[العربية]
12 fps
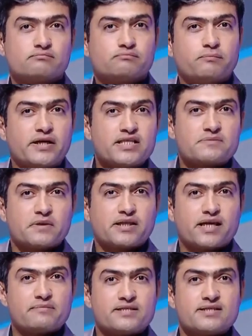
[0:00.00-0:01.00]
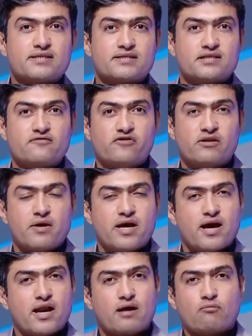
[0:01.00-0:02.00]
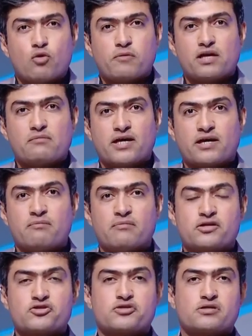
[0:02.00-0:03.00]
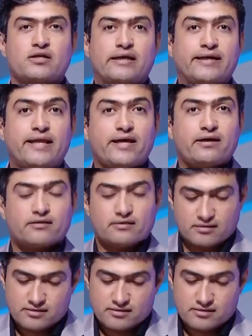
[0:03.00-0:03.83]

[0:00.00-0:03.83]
بنسبه 50 60% لا ممكن ما يكملش ليه